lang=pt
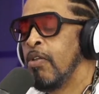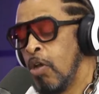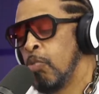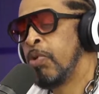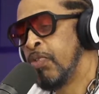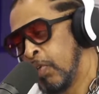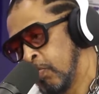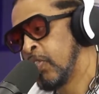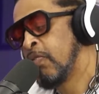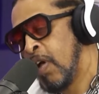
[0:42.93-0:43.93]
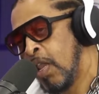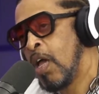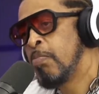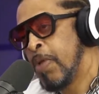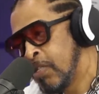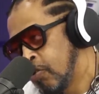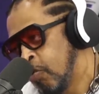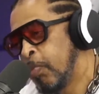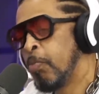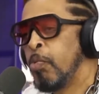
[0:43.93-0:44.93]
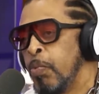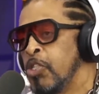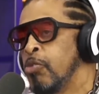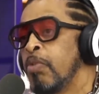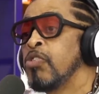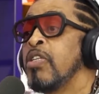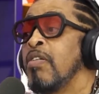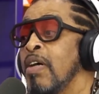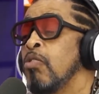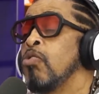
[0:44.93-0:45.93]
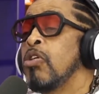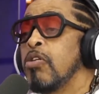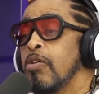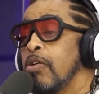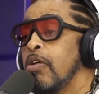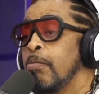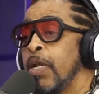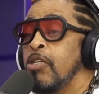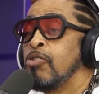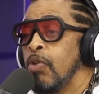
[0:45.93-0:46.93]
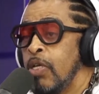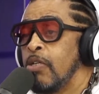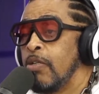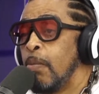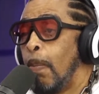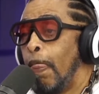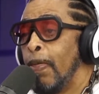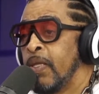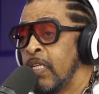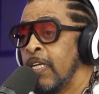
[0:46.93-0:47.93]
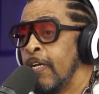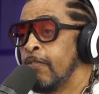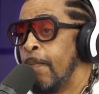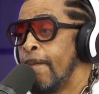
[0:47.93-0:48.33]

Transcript: Não, eu prefiro que você vá lá e pesque seu próprio peixe para você dar valor para isso aí. Sim. Tá ligado?